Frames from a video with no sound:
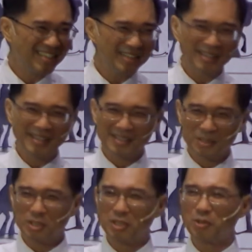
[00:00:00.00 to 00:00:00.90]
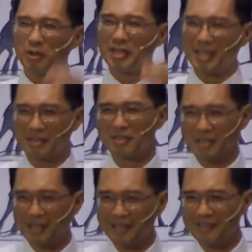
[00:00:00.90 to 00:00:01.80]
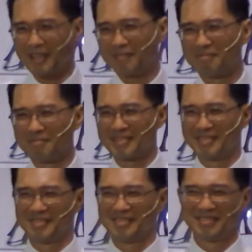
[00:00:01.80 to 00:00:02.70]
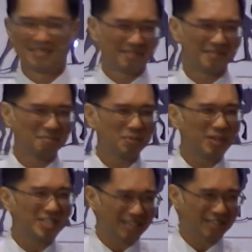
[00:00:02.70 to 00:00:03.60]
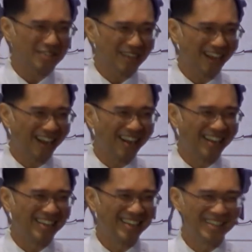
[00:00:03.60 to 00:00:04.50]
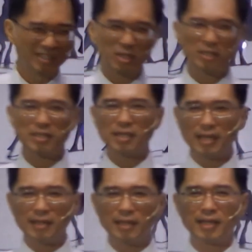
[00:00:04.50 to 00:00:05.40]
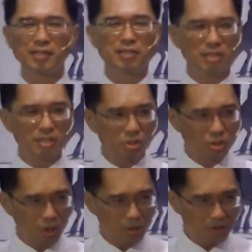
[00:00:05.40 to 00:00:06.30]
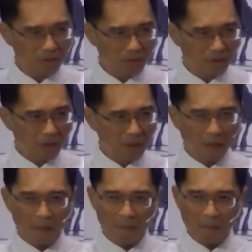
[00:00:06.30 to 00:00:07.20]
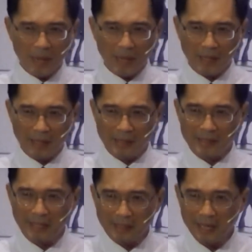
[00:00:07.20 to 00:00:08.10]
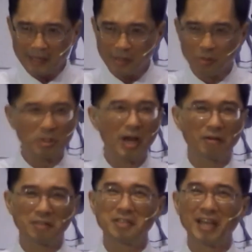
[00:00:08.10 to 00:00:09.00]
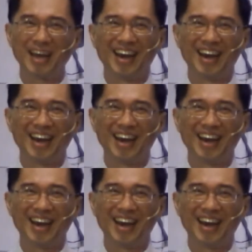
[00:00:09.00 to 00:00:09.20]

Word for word: 在年龄吃多一点都觉得有点不能享受了哈。所以现在年龄呢，吃粥配咸蛋是最好吃的。